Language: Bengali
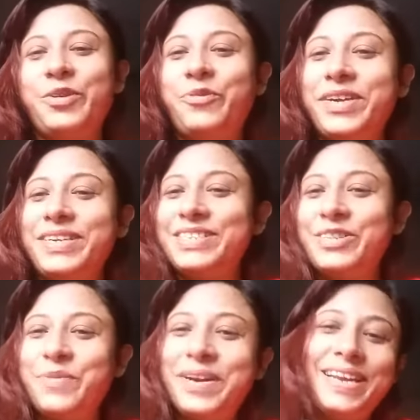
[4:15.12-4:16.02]
তো ফ্রেন্ডস
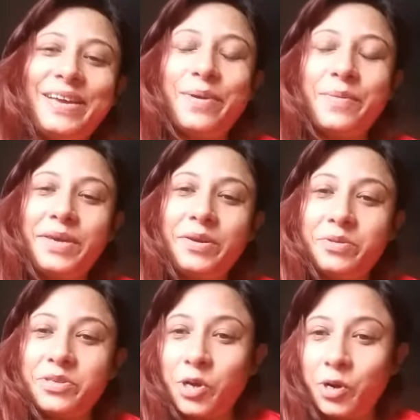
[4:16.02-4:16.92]
তোমরা এটা এইভাবে
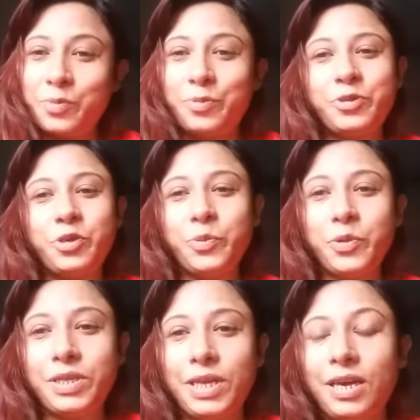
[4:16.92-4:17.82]
ইউজ করো পুজোর
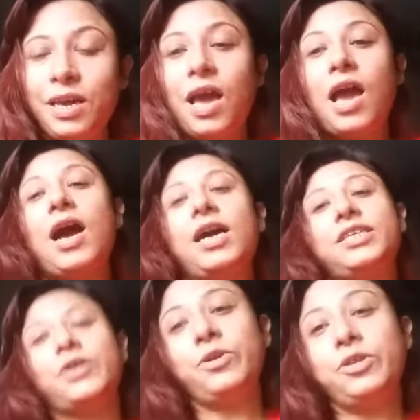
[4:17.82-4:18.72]
মধ্যে
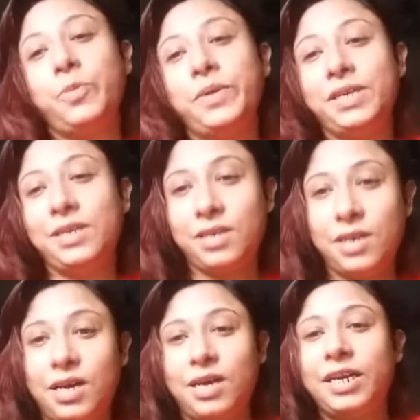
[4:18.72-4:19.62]
আশা করি তোমাদের
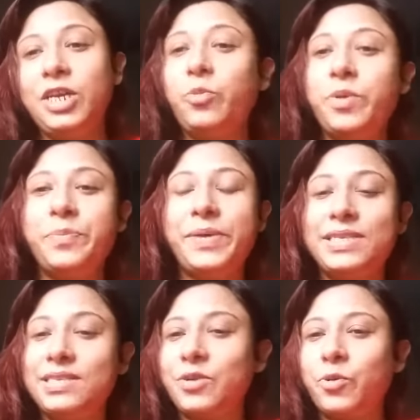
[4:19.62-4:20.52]
নিউ
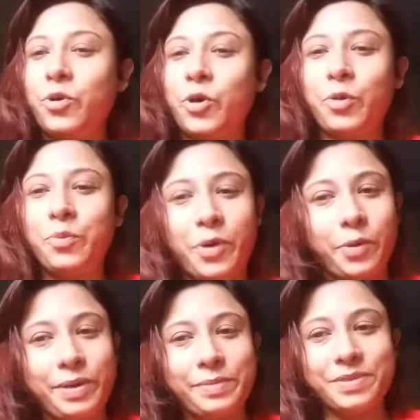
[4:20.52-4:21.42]
পিম্পলসের কোনো রকম
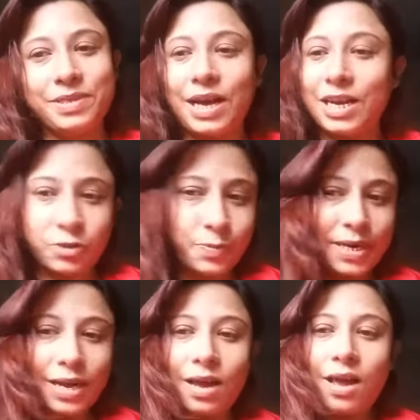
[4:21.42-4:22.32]
প্রবলেমস
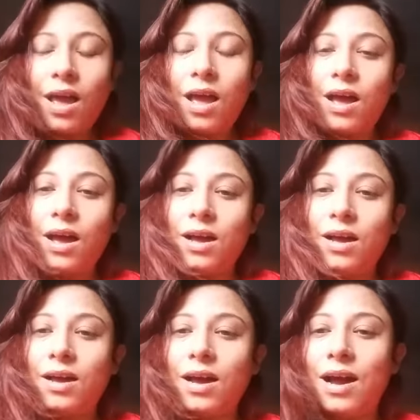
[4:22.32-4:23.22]
আসবে না
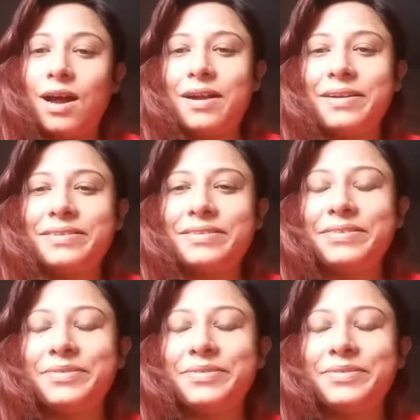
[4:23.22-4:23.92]
আর